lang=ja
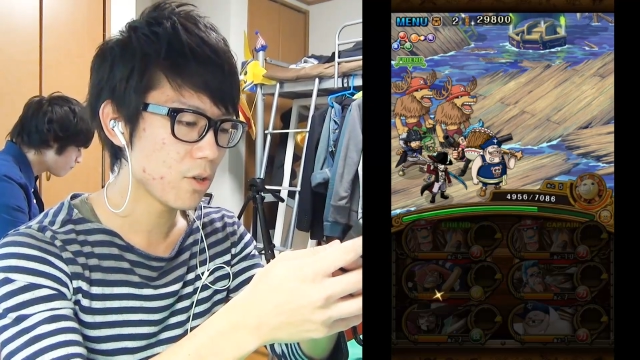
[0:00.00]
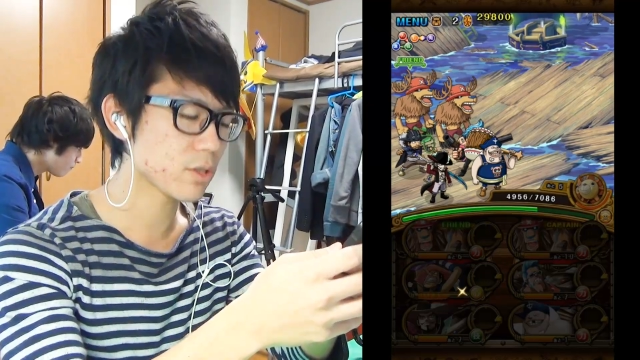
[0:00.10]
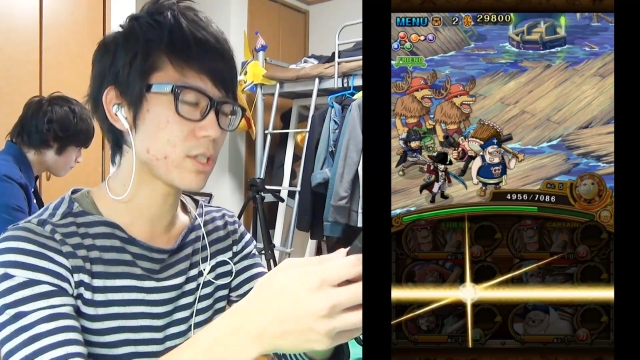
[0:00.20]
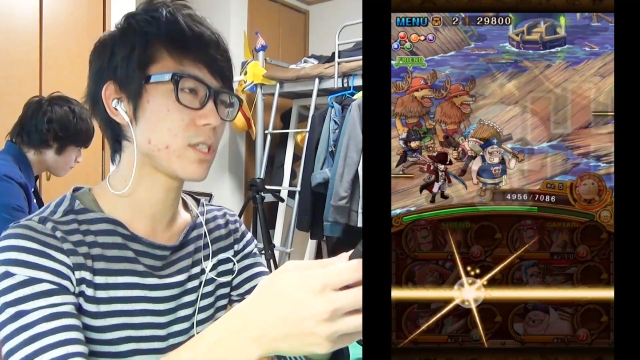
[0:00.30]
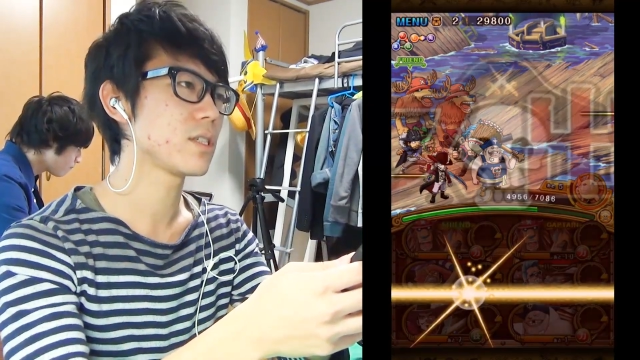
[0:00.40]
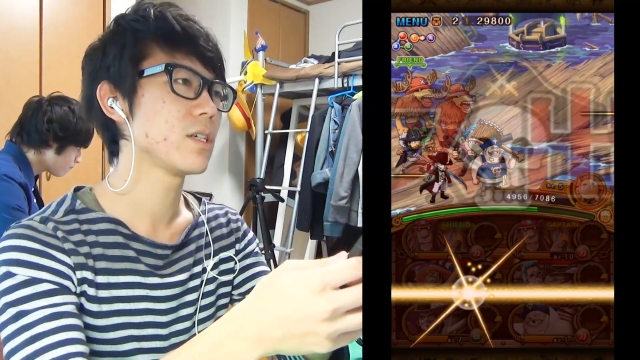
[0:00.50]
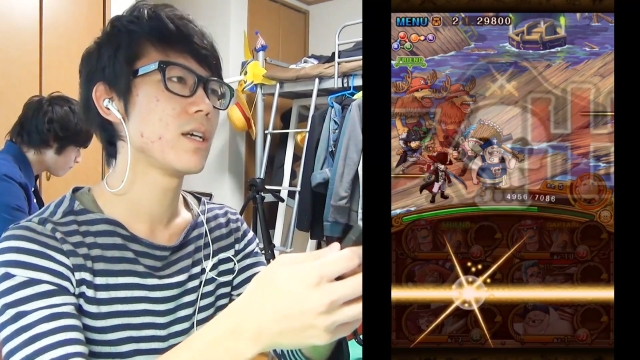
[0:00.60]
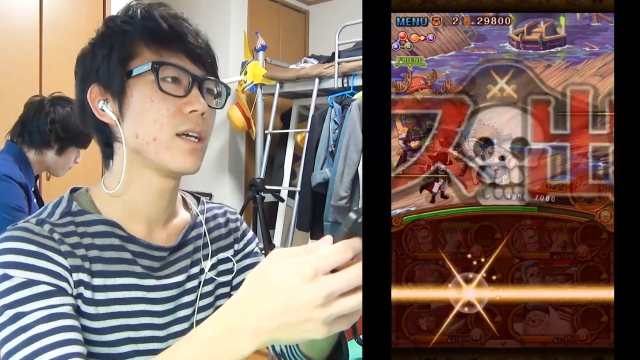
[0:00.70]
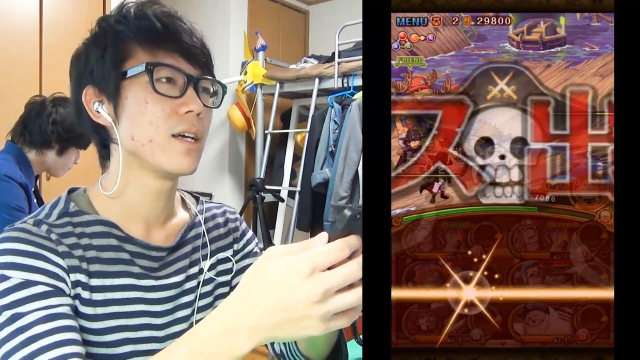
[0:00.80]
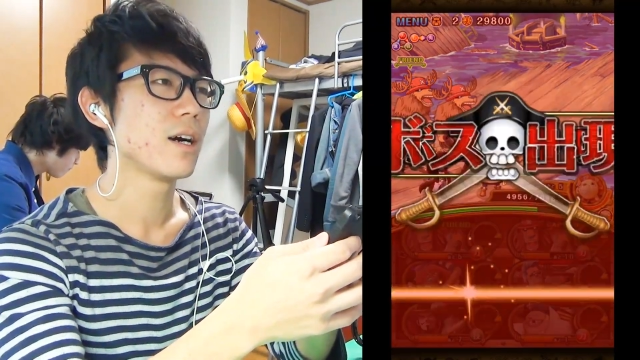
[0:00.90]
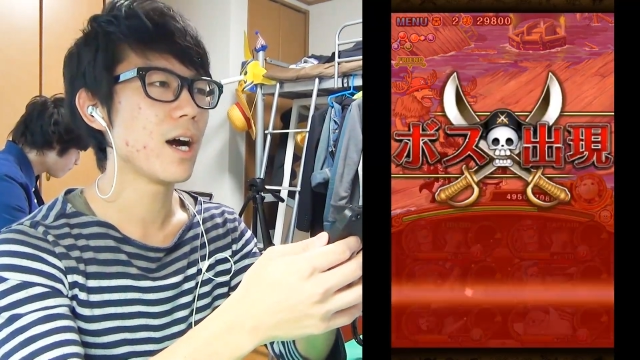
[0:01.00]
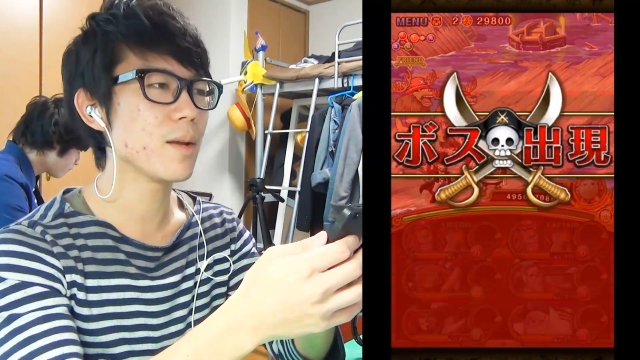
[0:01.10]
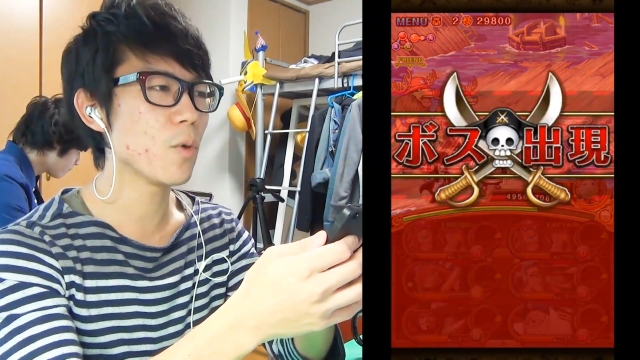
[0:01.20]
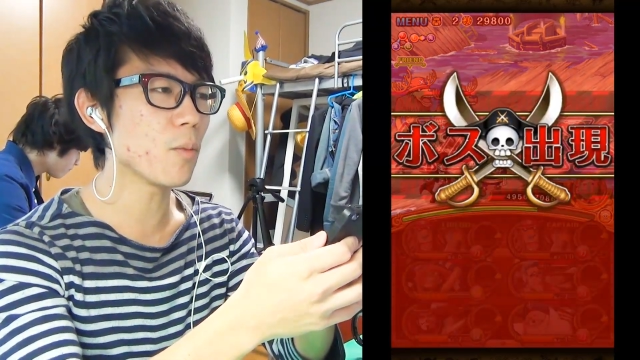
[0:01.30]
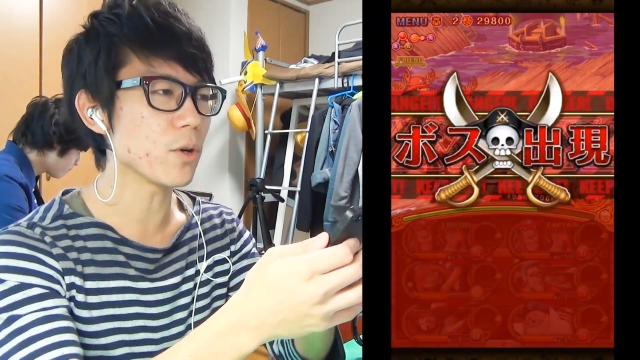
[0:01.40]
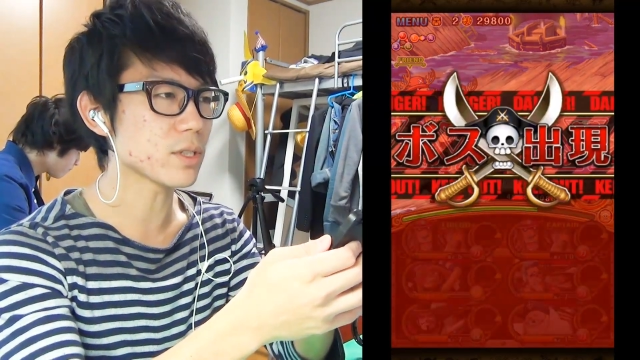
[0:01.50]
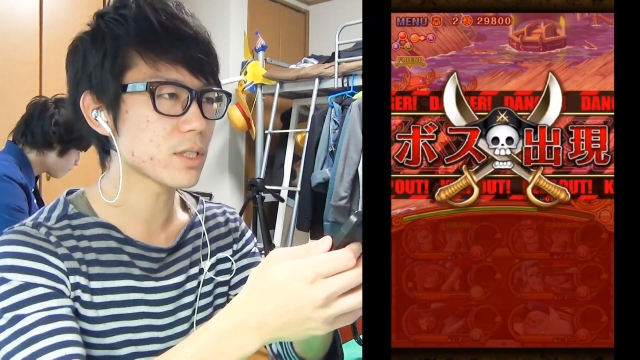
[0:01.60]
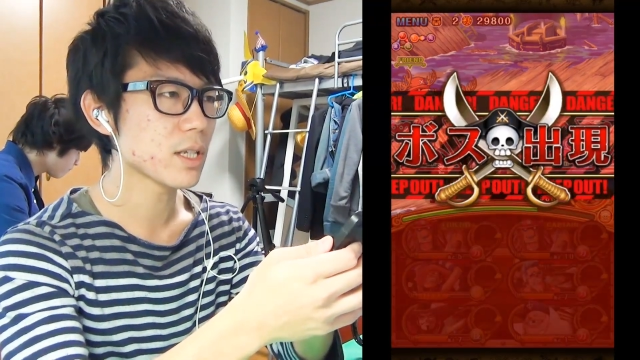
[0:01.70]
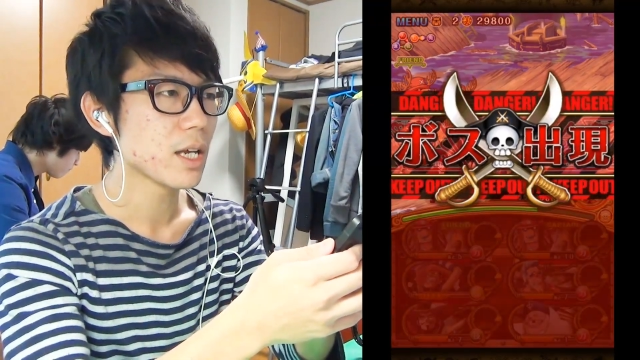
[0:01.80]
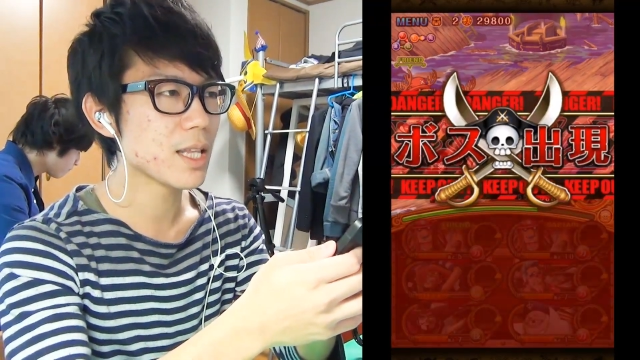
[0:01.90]
よしはいもう
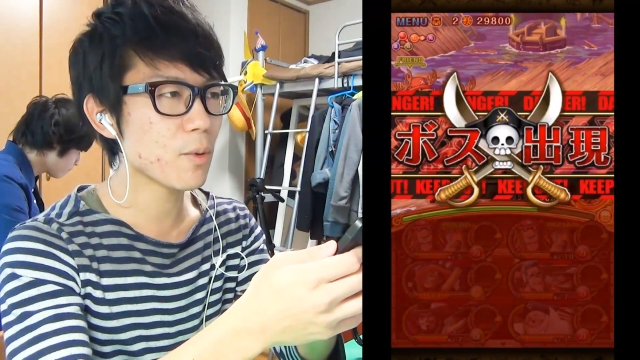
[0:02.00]
ボス